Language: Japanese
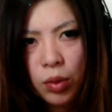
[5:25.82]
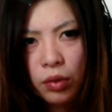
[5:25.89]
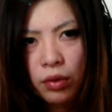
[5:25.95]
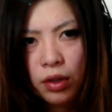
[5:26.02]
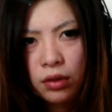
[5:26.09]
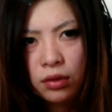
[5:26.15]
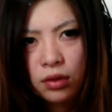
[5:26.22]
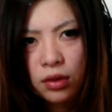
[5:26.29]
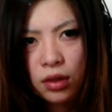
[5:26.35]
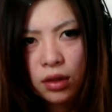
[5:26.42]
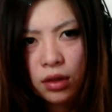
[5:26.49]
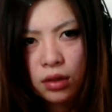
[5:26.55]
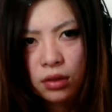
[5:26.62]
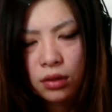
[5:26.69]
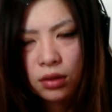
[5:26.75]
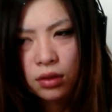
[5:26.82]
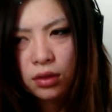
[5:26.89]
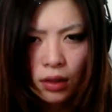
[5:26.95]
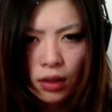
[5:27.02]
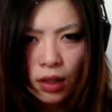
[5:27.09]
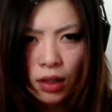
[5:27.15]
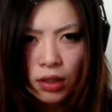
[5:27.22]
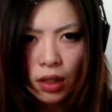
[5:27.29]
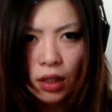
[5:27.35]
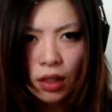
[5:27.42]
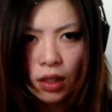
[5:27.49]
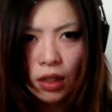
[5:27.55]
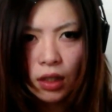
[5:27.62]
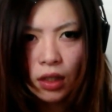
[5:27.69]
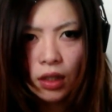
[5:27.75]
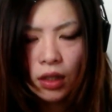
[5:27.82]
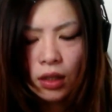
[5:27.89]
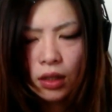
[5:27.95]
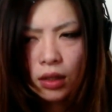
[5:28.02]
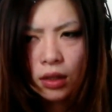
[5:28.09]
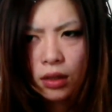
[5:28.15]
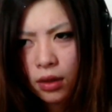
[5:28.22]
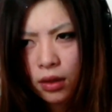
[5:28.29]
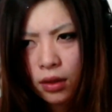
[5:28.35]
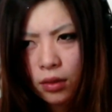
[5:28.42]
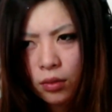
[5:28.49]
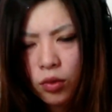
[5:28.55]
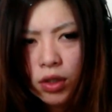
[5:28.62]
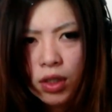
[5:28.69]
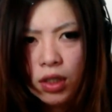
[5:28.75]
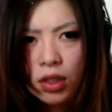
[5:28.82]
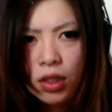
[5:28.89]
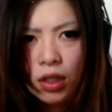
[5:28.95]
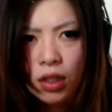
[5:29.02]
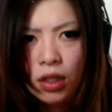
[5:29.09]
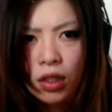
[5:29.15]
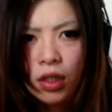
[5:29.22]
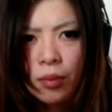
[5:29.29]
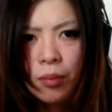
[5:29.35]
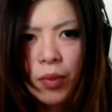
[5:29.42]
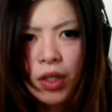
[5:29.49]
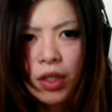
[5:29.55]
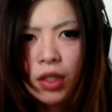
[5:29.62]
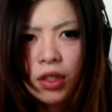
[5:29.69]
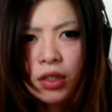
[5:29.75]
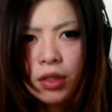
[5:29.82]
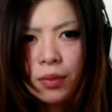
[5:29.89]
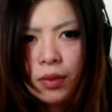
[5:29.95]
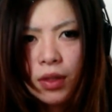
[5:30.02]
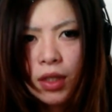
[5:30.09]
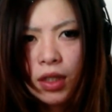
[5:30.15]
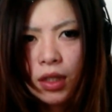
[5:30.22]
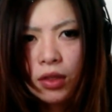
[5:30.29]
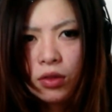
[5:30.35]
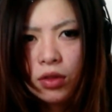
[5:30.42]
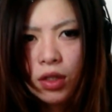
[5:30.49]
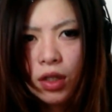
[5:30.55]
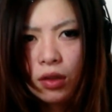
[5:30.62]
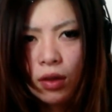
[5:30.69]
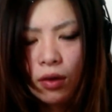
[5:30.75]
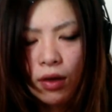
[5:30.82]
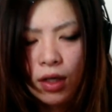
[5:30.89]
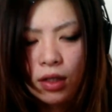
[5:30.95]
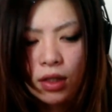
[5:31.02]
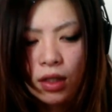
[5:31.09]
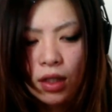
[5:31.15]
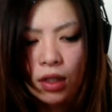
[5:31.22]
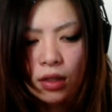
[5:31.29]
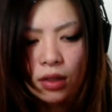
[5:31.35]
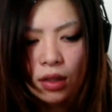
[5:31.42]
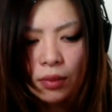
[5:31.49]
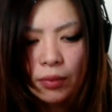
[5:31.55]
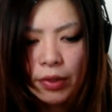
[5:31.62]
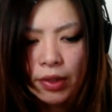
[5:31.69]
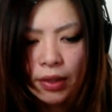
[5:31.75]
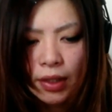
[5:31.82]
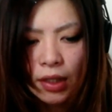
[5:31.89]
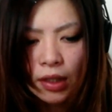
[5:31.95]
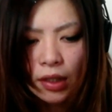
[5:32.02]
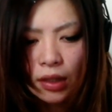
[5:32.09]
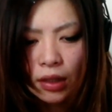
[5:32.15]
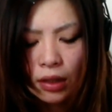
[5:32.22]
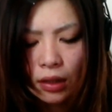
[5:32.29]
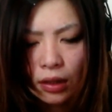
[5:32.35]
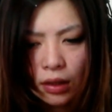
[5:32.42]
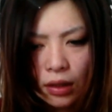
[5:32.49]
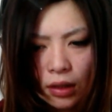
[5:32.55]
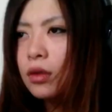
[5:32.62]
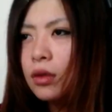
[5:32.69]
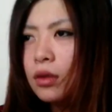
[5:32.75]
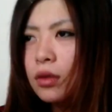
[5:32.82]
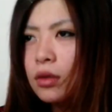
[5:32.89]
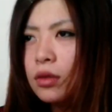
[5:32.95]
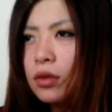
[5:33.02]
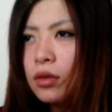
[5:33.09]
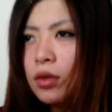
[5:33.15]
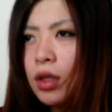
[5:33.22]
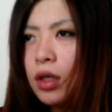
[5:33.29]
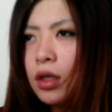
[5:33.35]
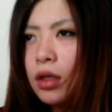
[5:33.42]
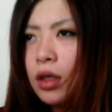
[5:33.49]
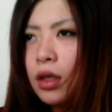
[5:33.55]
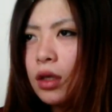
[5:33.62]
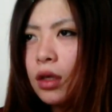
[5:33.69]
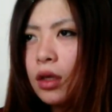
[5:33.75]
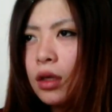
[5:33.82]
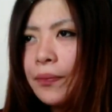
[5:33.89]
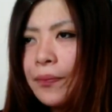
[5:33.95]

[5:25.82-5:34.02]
頭悪ってなる確かにもしかしたらやっぱり自分が何をしてるのか分かってなかったかもしれないその中で